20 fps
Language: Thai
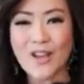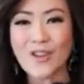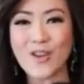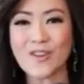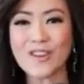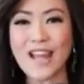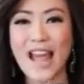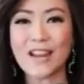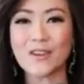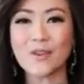ข
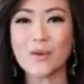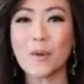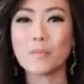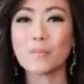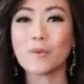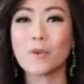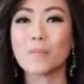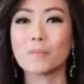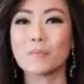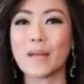องการรวม
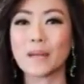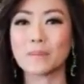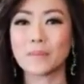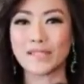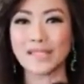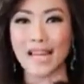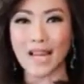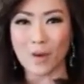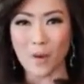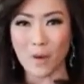กลุ่มเป็นป
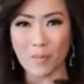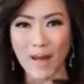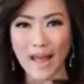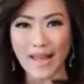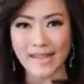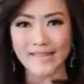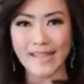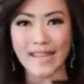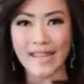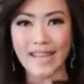ระชาคม
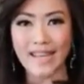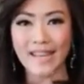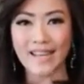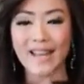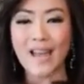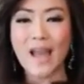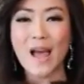อาเซียน